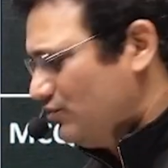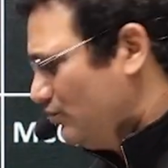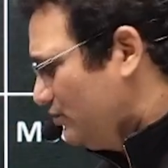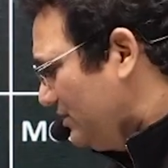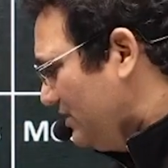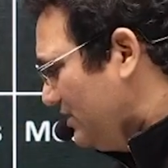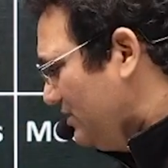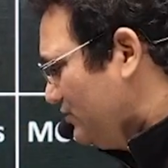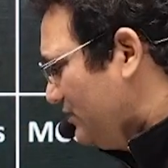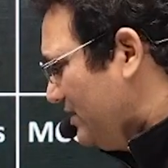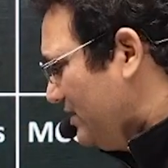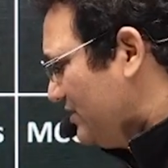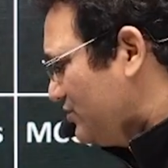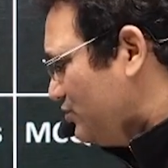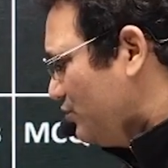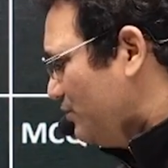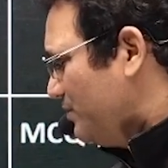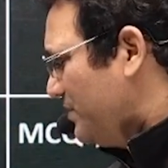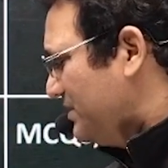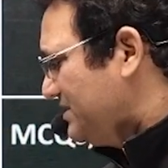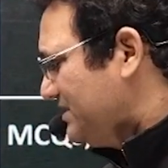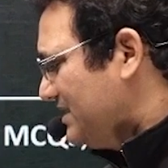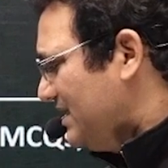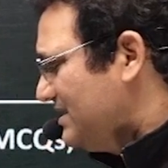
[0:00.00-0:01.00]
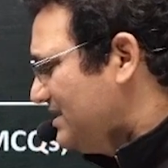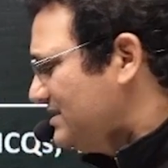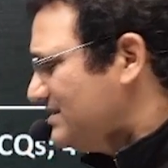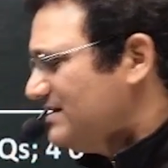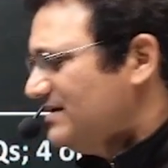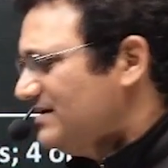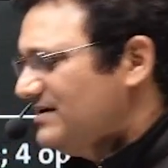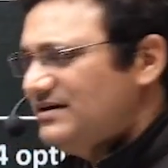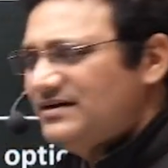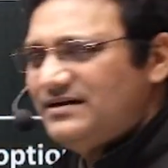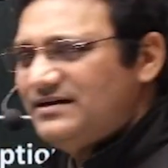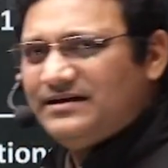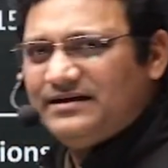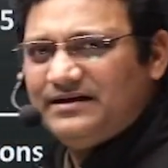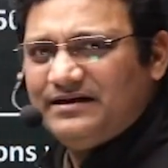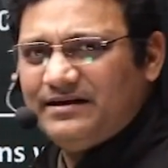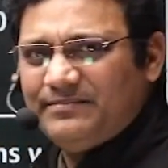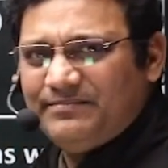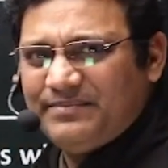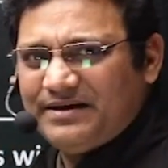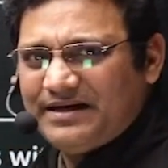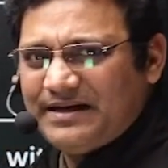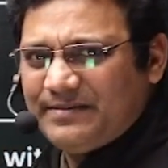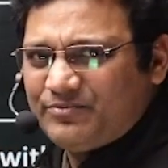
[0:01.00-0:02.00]
टोटल जो है एक
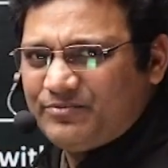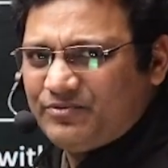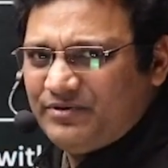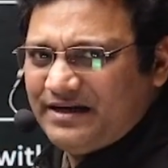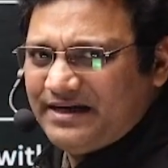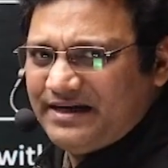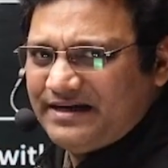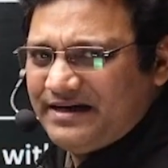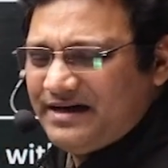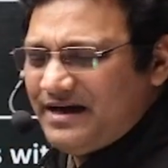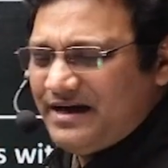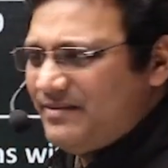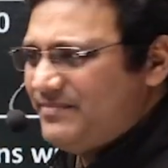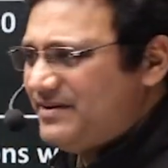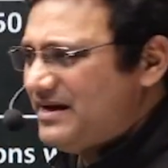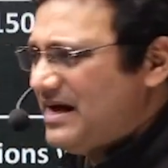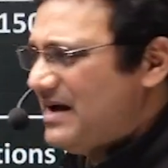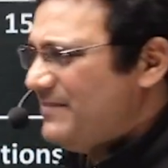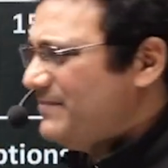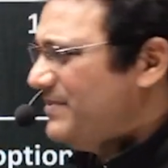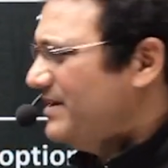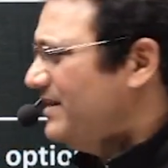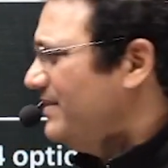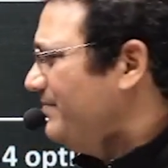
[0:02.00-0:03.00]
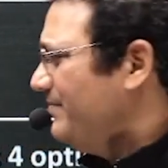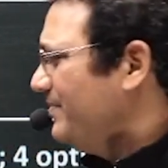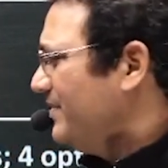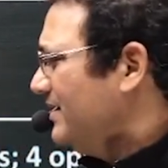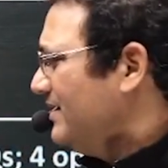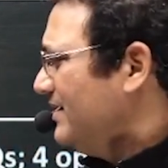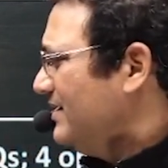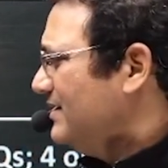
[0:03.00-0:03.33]
नंबर आपको लाना अब यहाँ पे